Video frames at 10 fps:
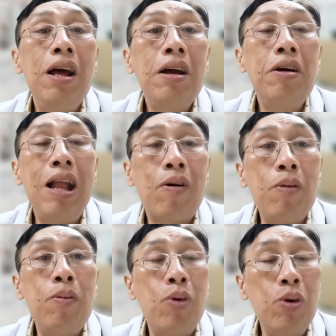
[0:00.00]
người nào có
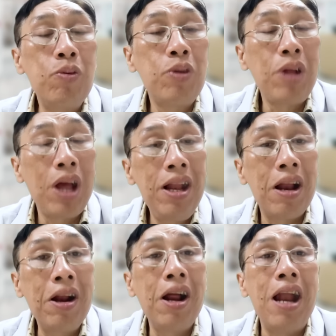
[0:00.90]
một mũi tôi thấy là
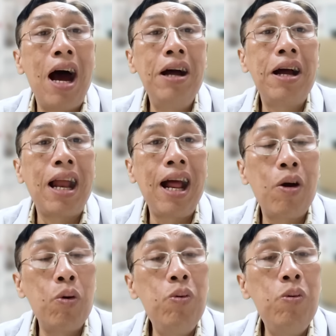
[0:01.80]
rất là đỡ khả năng
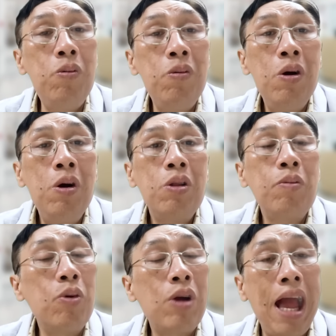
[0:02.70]
cứu chúng
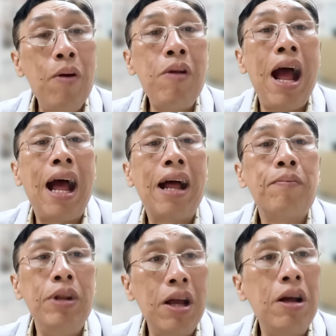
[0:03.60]
tôi kéo ra
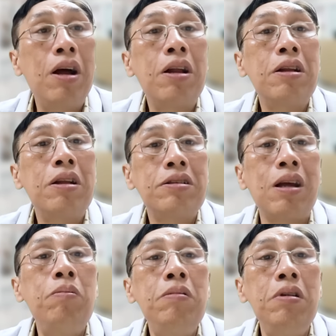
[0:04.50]
bệnh nhân
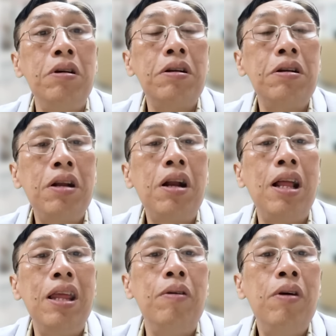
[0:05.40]
sống được rất là nhiều